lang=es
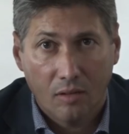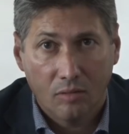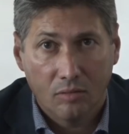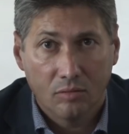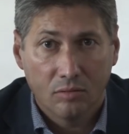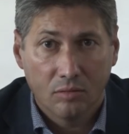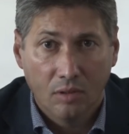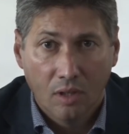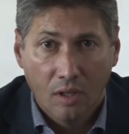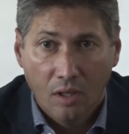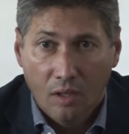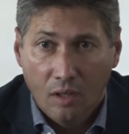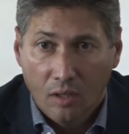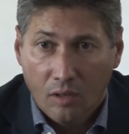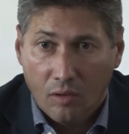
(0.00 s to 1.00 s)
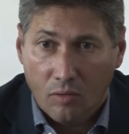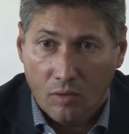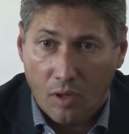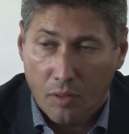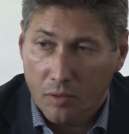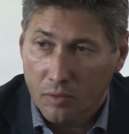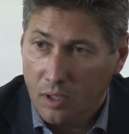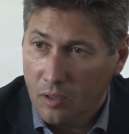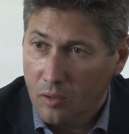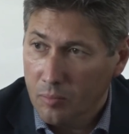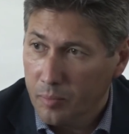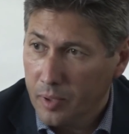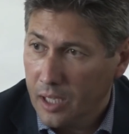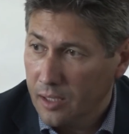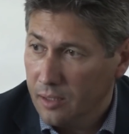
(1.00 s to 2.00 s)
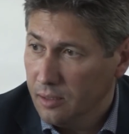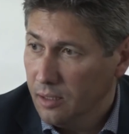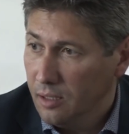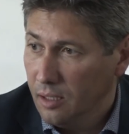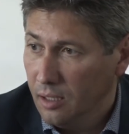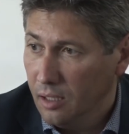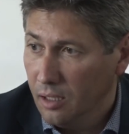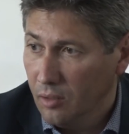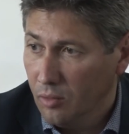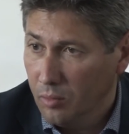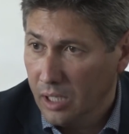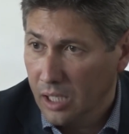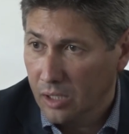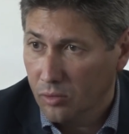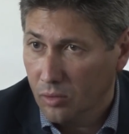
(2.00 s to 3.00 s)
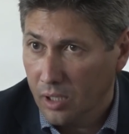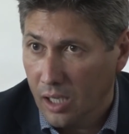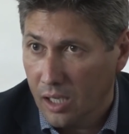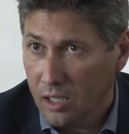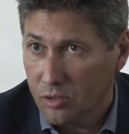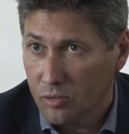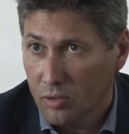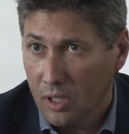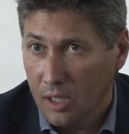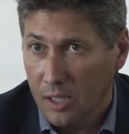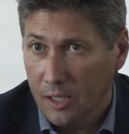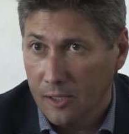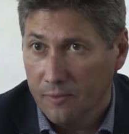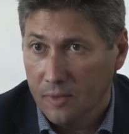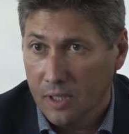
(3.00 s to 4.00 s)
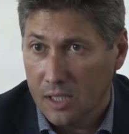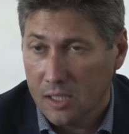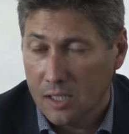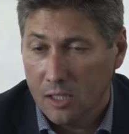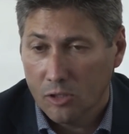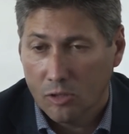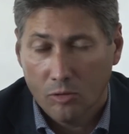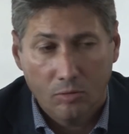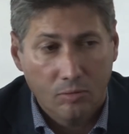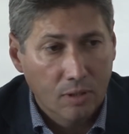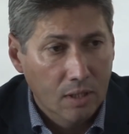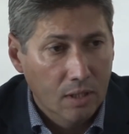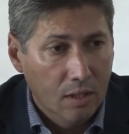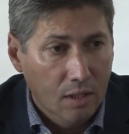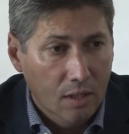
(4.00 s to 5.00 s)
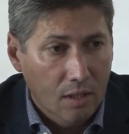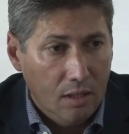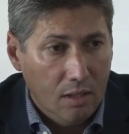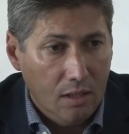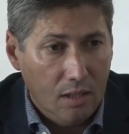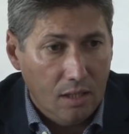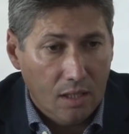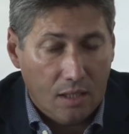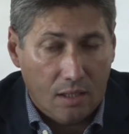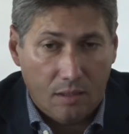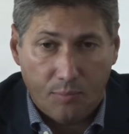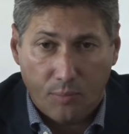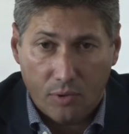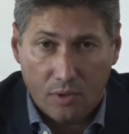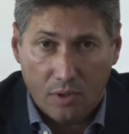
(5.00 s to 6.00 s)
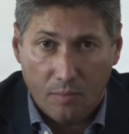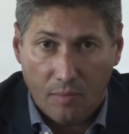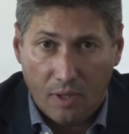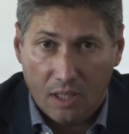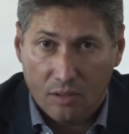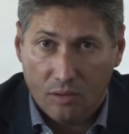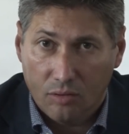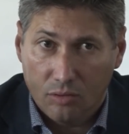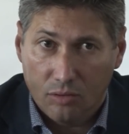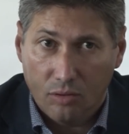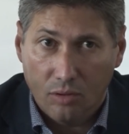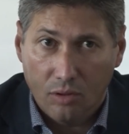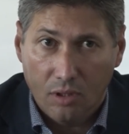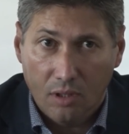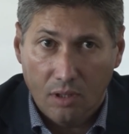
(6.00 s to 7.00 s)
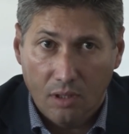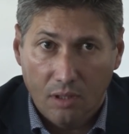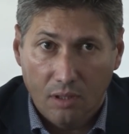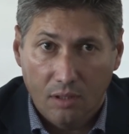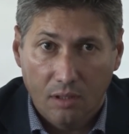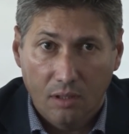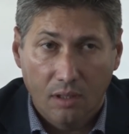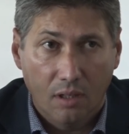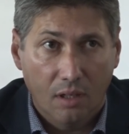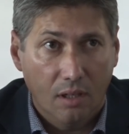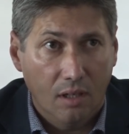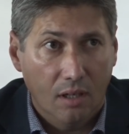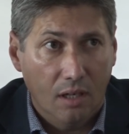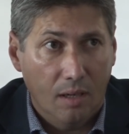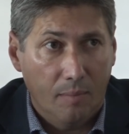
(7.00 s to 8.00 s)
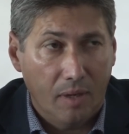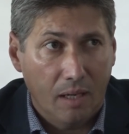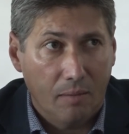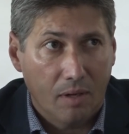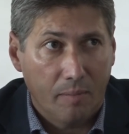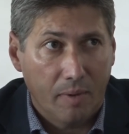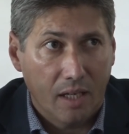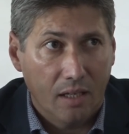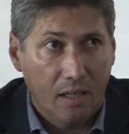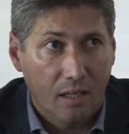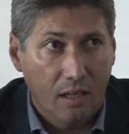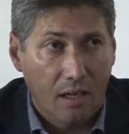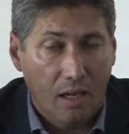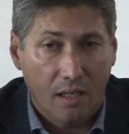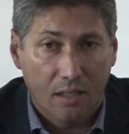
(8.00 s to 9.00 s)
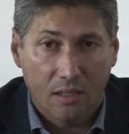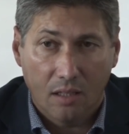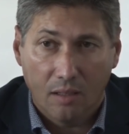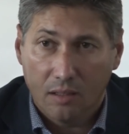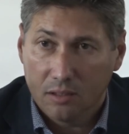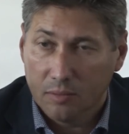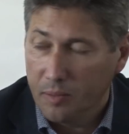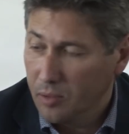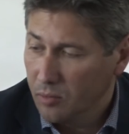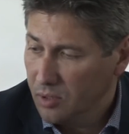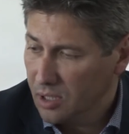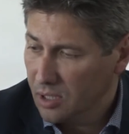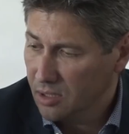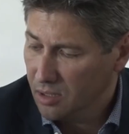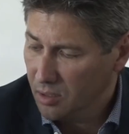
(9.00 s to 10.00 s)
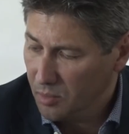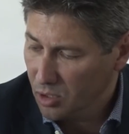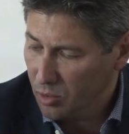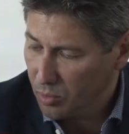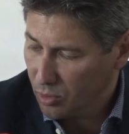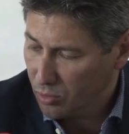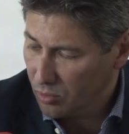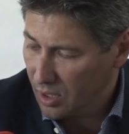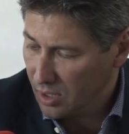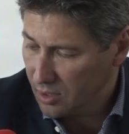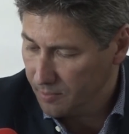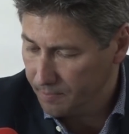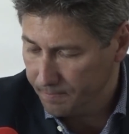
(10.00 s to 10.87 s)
con, con una acción de compra obligatoria en caso de, ascenso. Y nada, pues sin más os doy la palabra para que le hagáis las preguntas que estiméis oportunas.